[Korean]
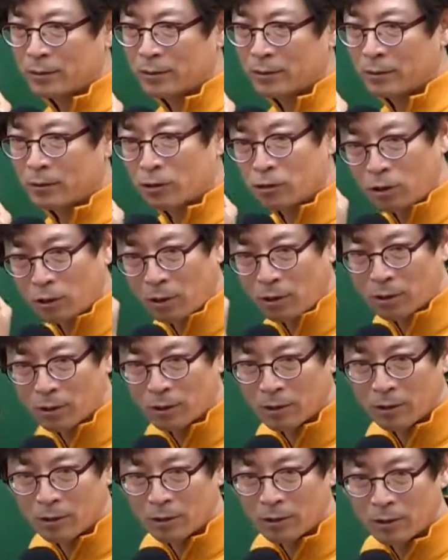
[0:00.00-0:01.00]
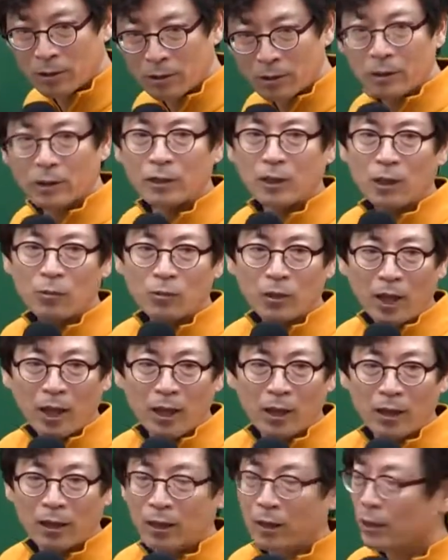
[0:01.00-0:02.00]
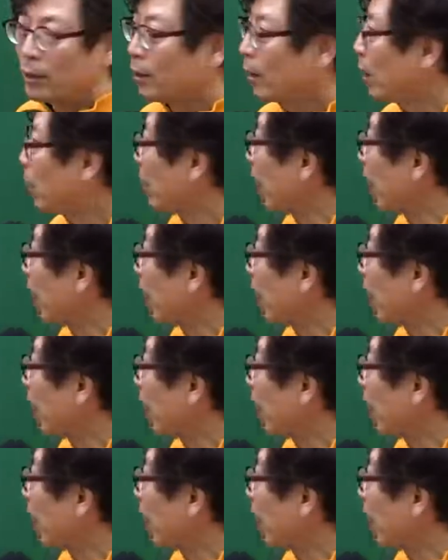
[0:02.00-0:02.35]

그러지요? 그렇기 때문에 이게